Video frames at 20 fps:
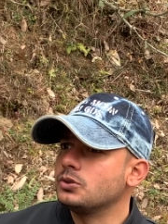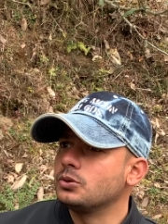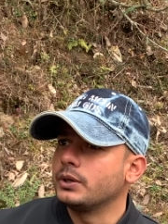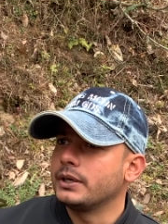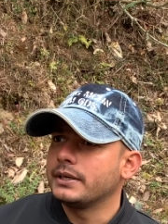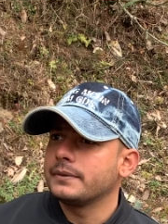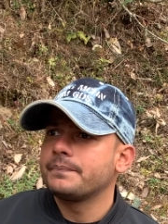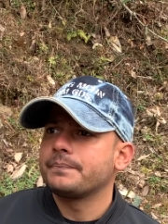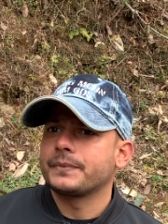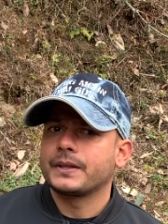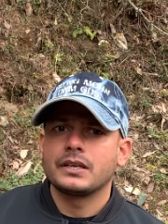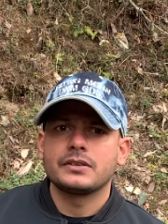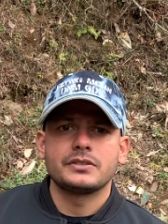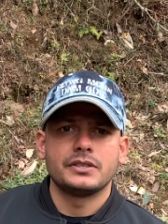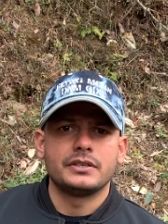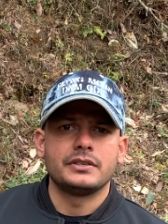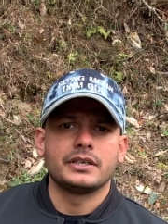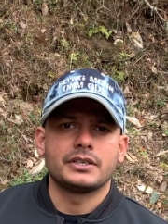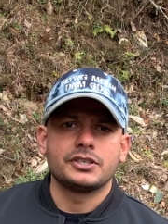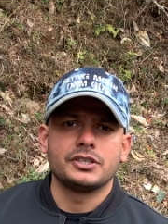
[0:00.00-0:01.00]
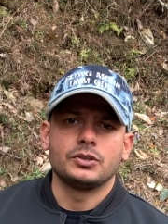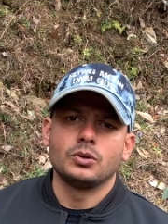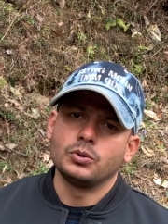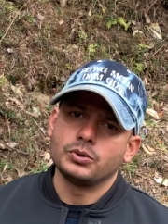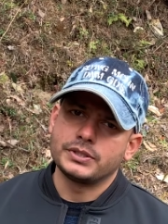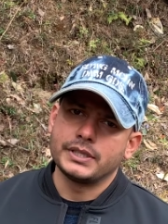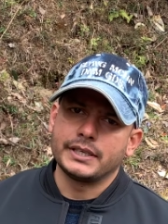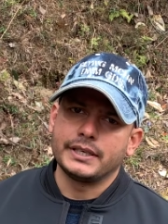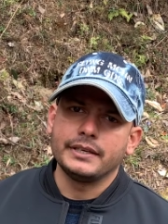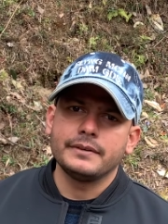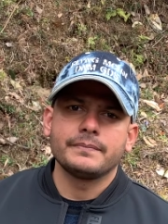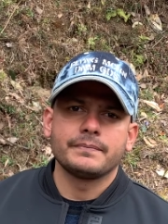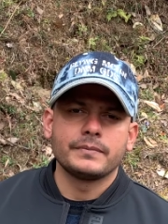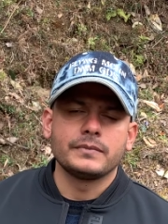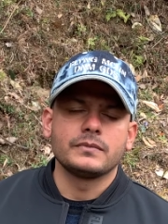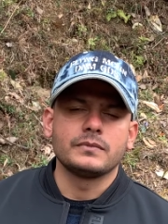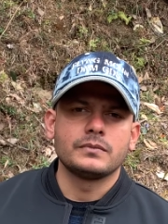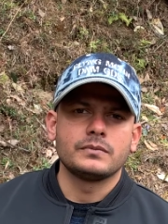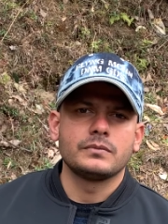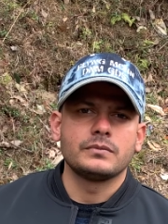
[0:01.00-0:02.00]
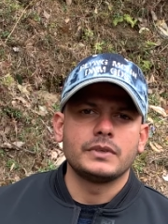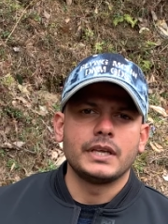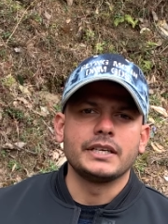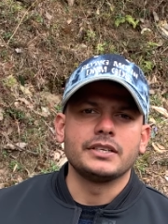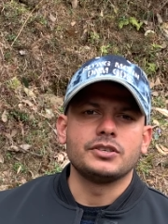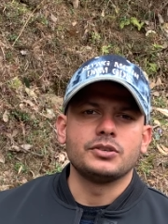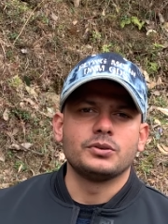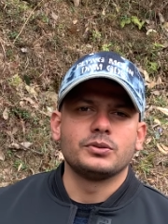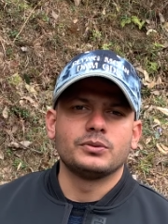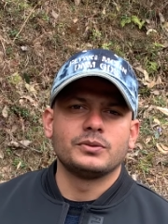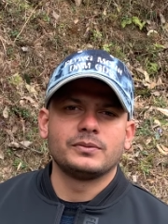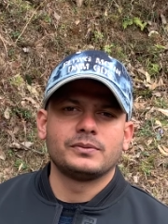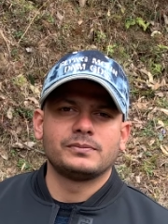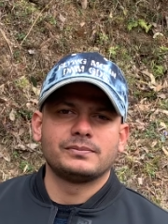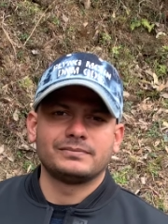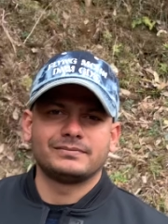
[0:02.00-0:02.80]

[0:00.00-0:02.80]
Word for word: जो है संरक्षित हो सके थैंक यू